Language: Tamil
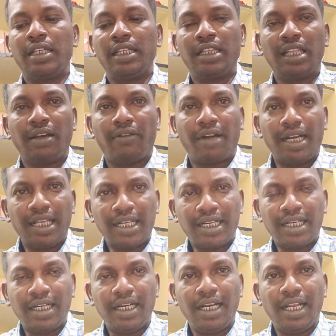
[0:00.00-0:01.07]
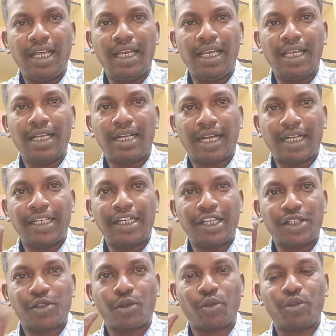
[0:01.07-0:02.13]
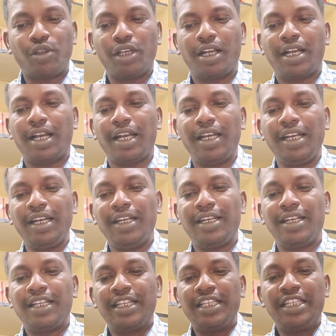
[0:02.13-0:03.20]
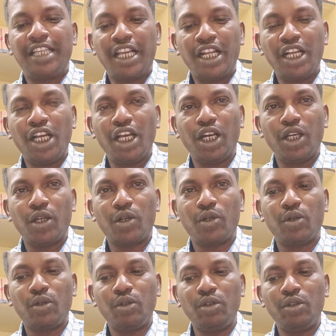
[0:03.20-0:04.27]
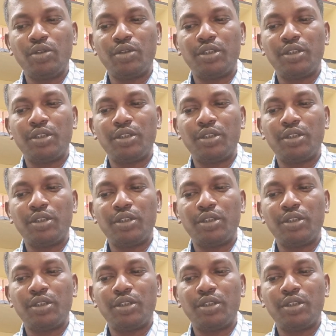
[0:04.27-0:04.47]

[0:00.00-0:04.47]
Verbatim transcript: இந்த வழக்கில் கண்ட சொத்துக்கள் எங்களுக்கும்